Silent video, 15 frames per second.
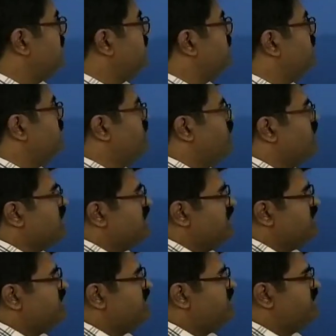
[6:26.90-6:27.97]
नंबर फोर का
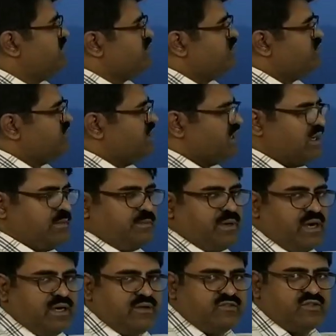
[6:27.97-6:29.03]
फर्स्ट और सेकंड
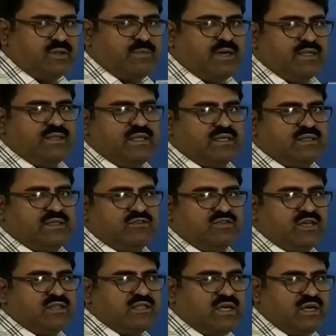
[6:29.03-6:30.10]
पार्ट इसके बाद देखते हैं
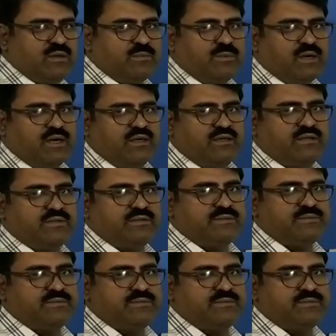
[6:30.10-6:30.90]
इसका थर्ड पार्ट